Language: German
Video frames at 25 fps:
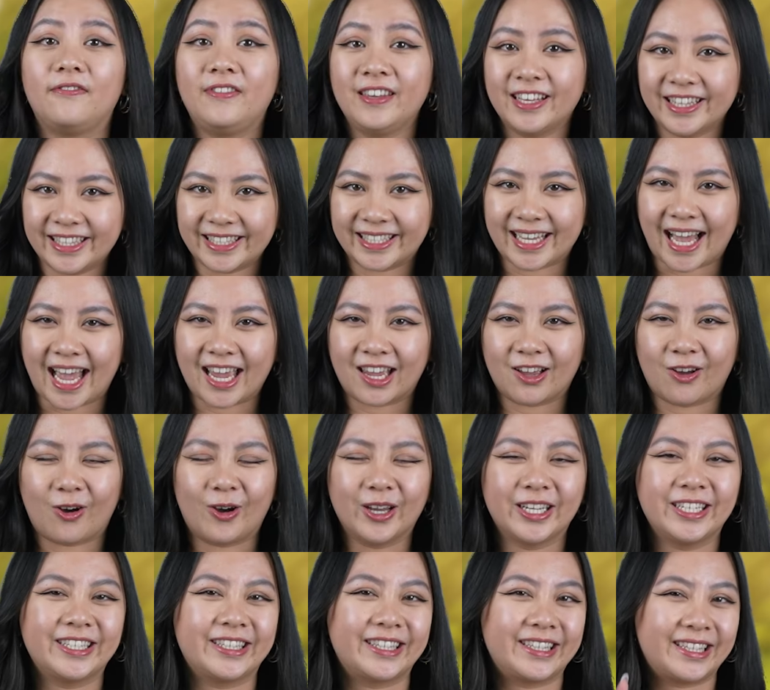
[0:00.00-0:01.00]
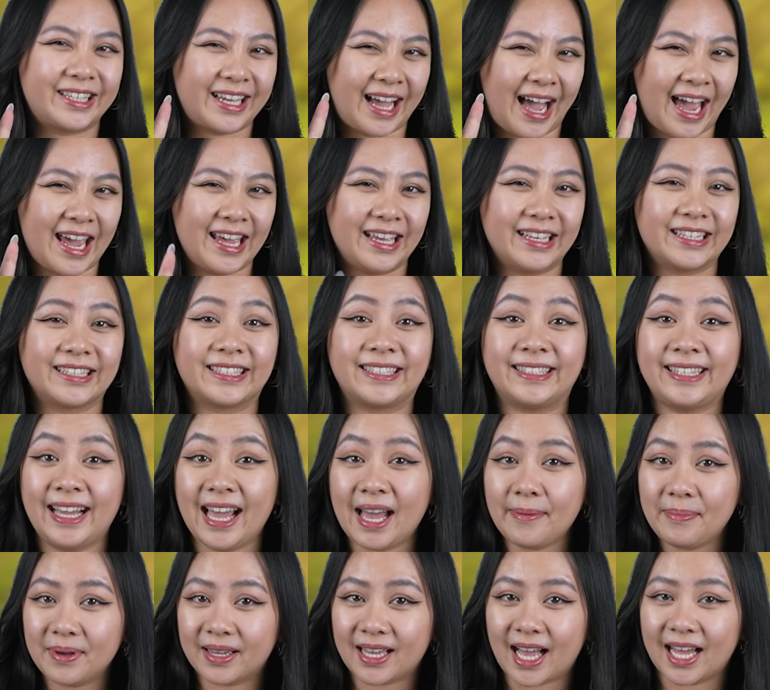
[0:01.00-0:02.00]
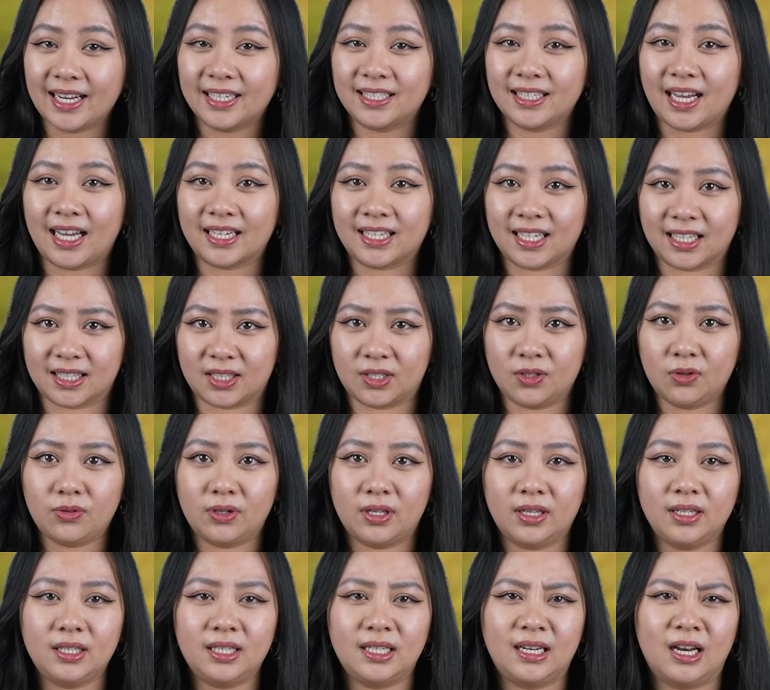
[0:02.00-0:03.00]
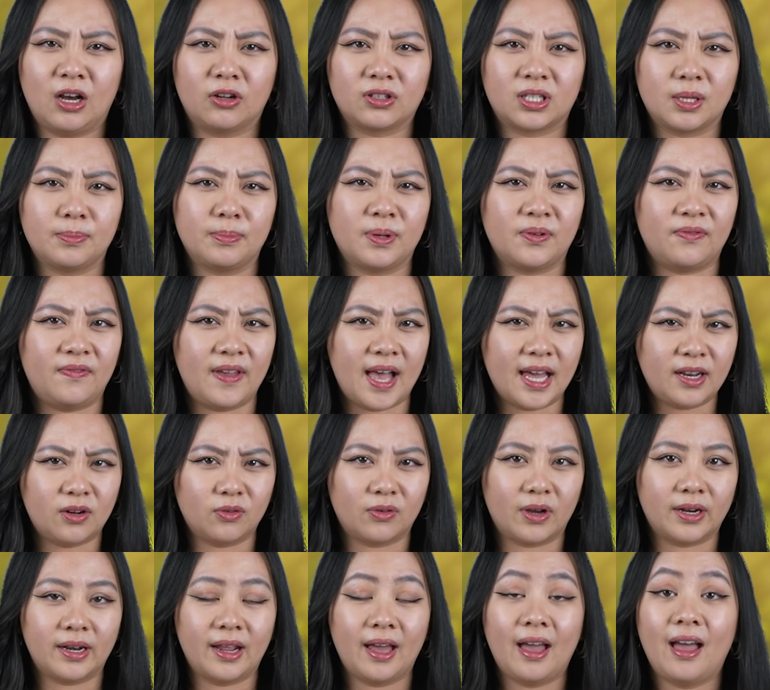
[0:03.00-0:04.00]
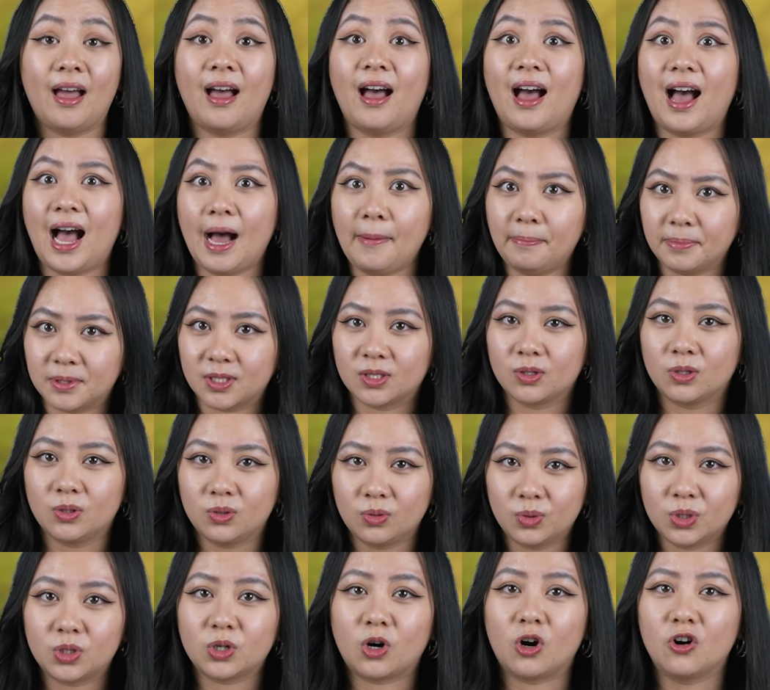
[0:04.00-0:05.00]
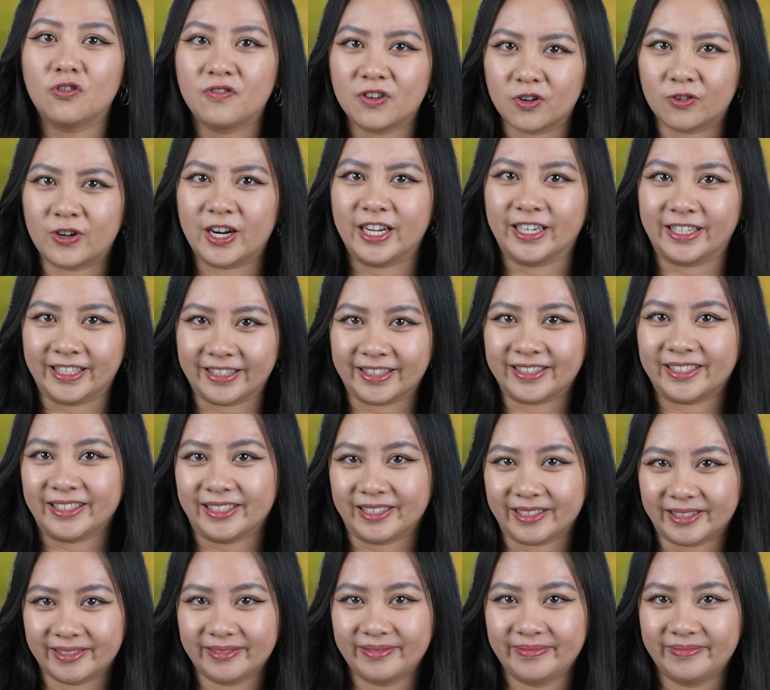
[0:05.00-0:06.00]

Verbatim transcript: Wir zeigen euch drei sehr bekannte Attraktionen, die laut den Bewertungen absolut overrated sind.